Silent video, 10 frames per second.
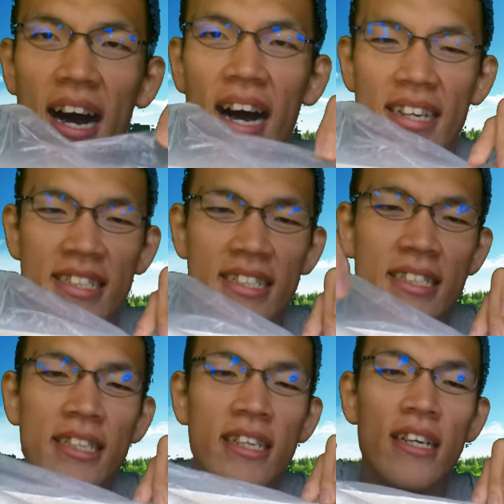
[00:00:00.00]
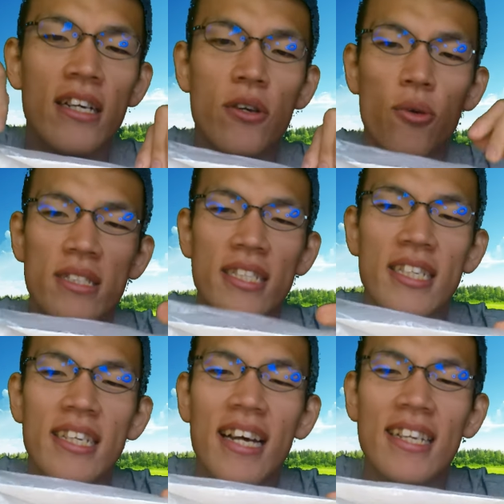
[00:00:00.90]
で。こ
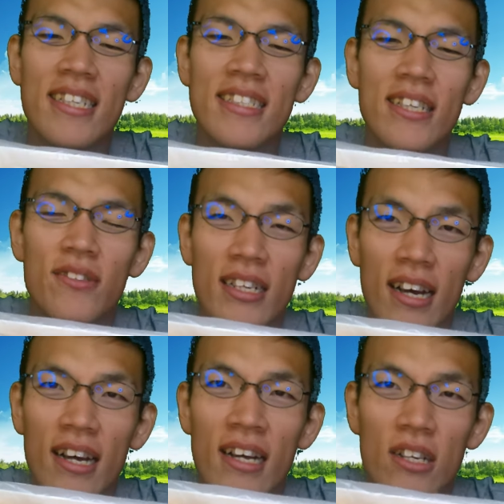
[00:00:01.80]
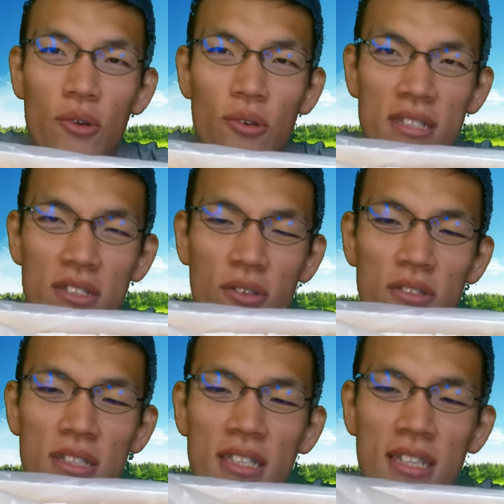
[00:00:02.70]
ちらなんですけど、なんか、ローズの時
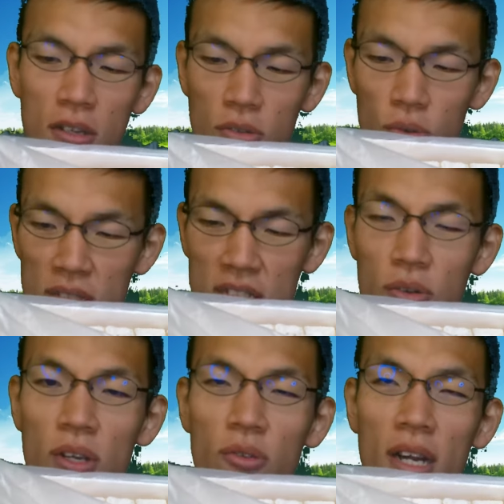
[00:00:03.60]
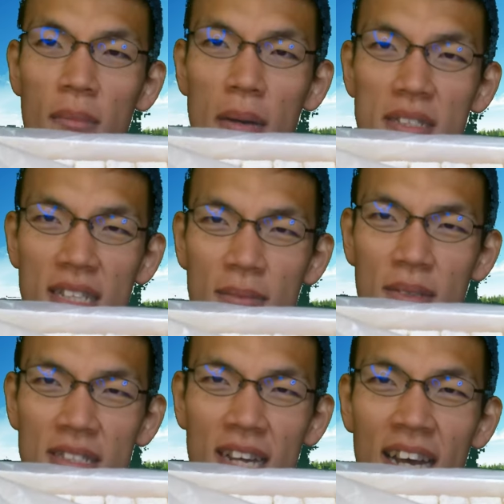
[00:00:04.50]
と違って結構白い粉がまぶさって
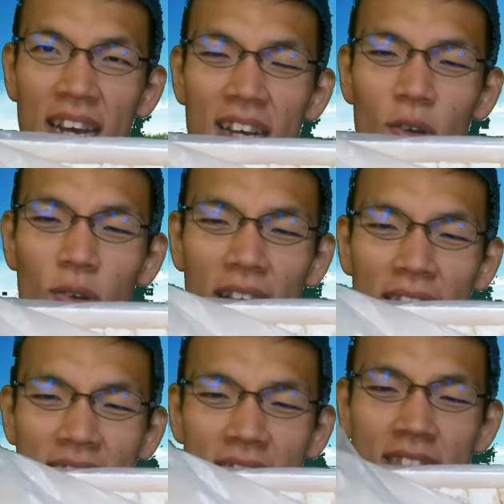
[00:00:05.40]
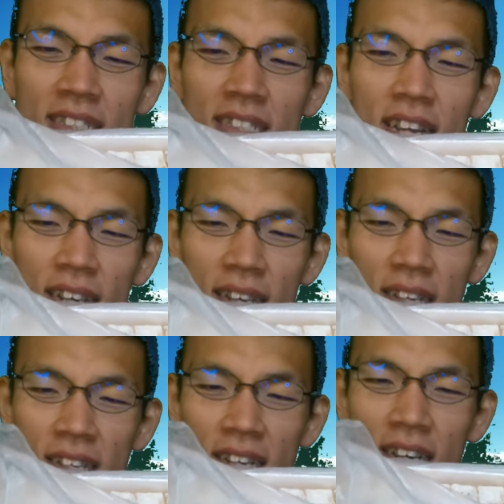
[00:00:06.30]
ますね。これ、絶対、
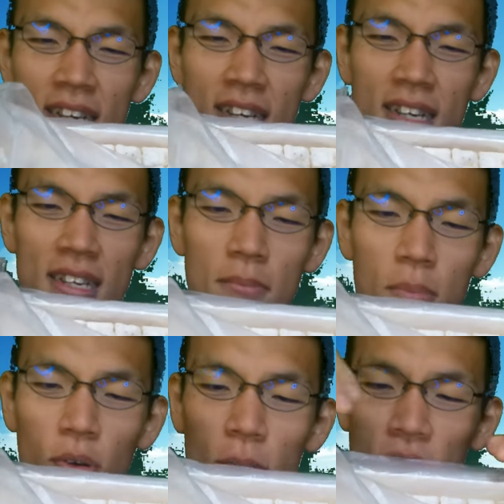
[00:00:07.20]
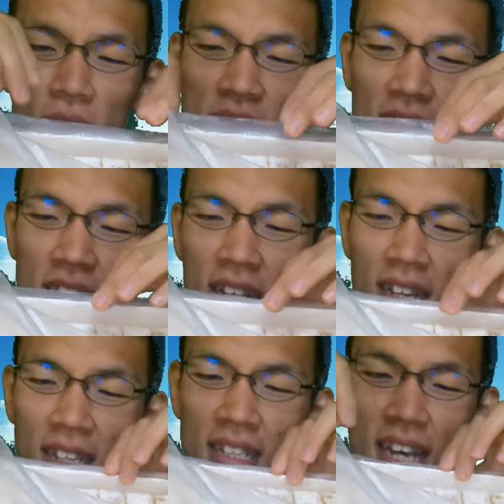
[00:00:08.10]
ボロボロ崩した
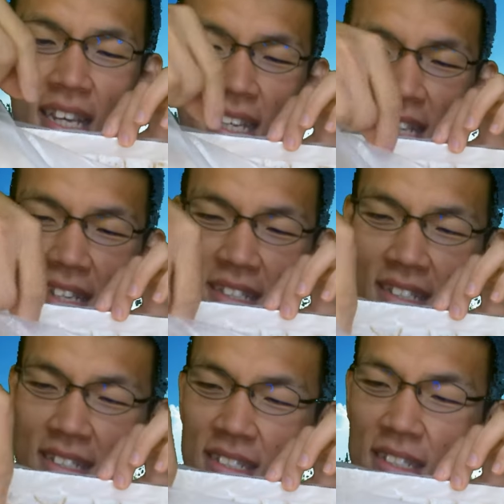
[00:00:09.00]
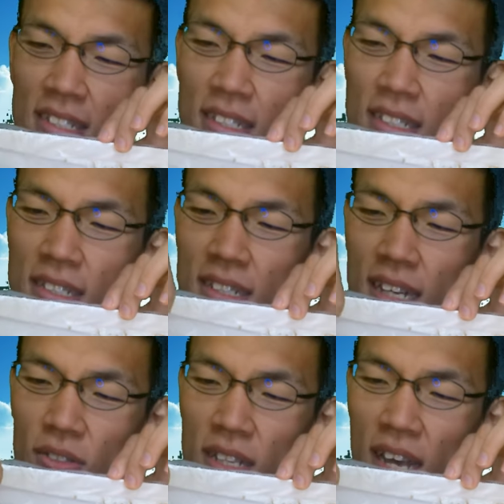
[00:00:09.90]
ら喜劇になるやつ。
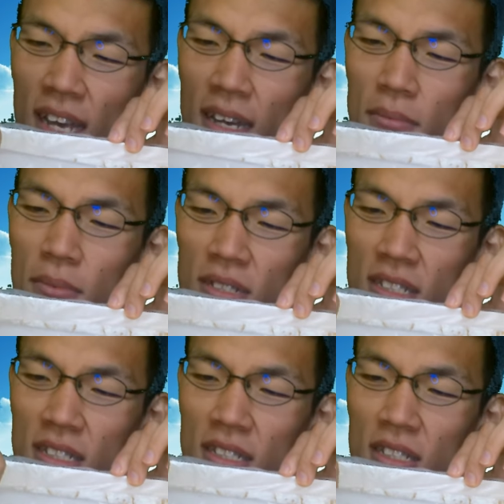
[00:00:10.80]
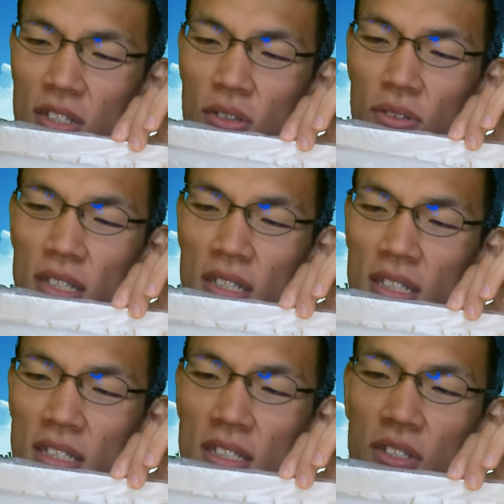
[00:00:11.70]
なので、もう慎重に
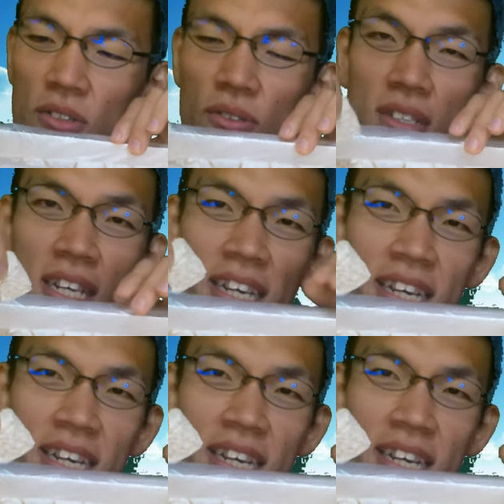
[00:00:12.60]
慎重に。